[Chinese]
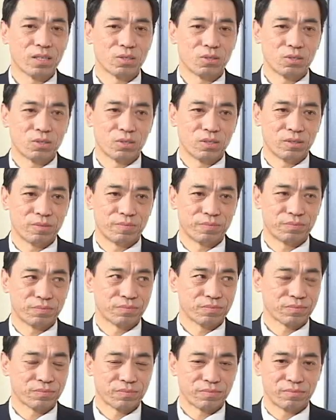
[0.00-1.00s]
呢，就是，
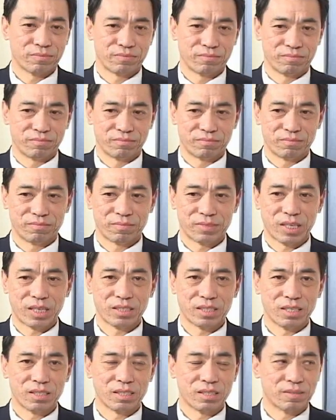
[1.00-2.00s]
嗯，
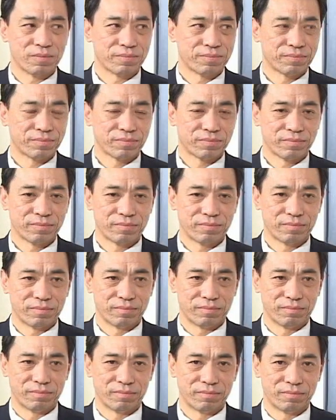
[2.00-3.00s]
大家呢，
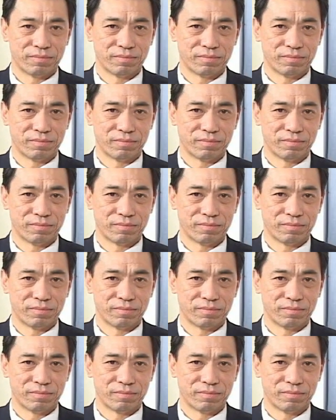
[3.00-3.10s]
嗯，